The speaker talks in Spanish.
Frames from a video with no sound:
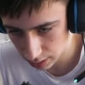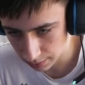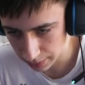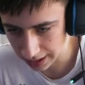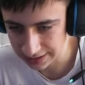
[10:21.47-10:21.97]

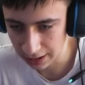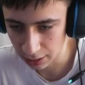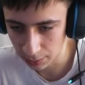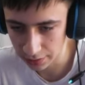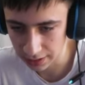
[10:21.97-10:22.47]
Vale, chill, lo
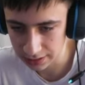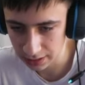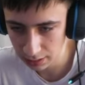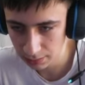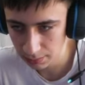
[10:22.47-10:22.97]
puedo hacer
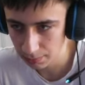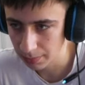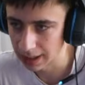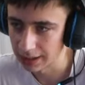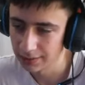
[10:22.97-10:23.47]
chill
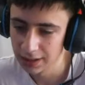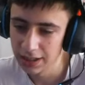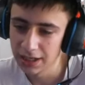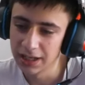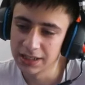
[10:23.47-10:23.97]
Vale
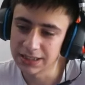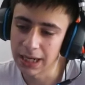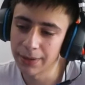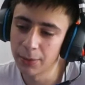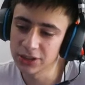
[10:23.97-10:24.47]

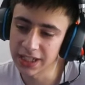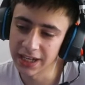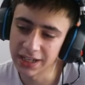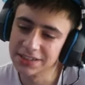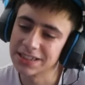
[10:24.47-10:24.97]
Sabíamos que,
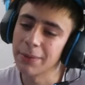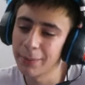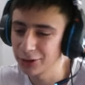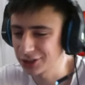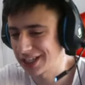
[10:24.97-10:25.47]

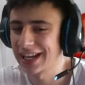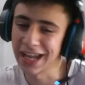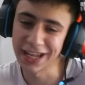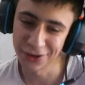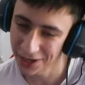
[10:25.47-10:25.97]
sabíamos que
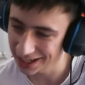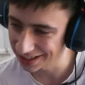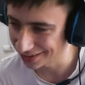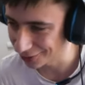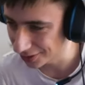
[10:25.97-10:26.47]
ahí no era
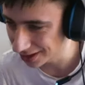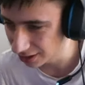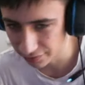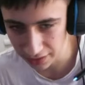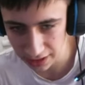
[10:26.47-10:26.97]
ni de coña
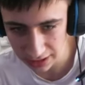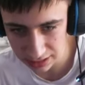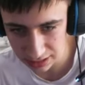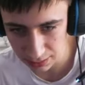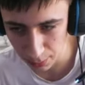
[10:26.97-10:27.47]

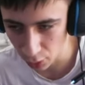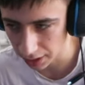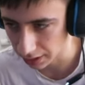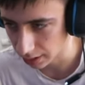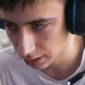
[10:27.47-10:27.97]
Finish,
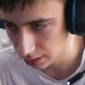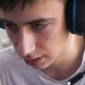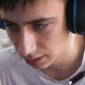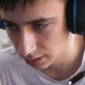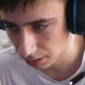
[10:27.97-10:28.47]
muere
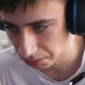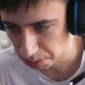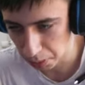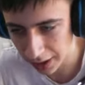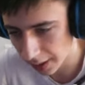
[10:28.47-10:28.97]

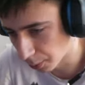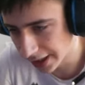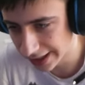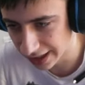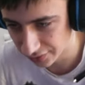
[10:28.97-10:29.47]
Voy a, voy
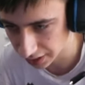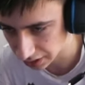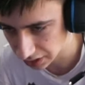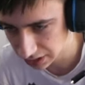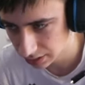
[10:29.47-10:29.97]
a ir a
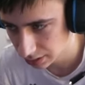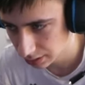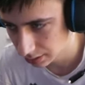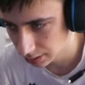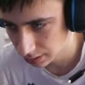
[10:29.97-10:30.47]
finish
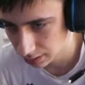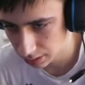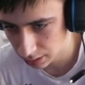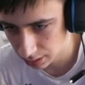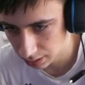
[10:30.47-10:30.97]

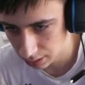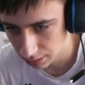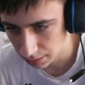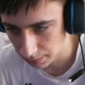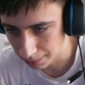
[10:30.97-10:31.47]

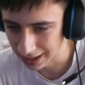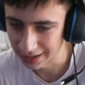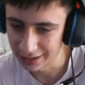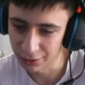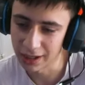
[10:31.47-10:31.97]
Vale,
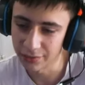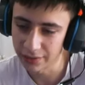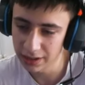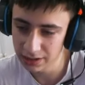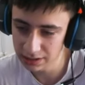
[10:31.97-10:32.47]
no era
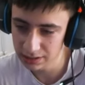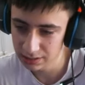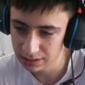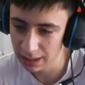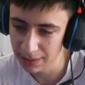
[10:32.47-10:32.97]
finish
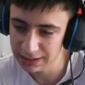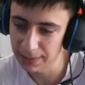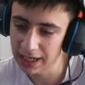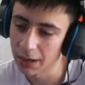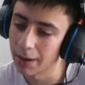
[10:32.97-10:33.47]
Y además
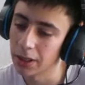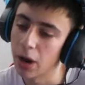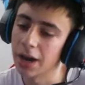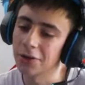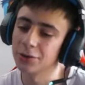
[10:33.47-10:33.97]
me he clavado algo,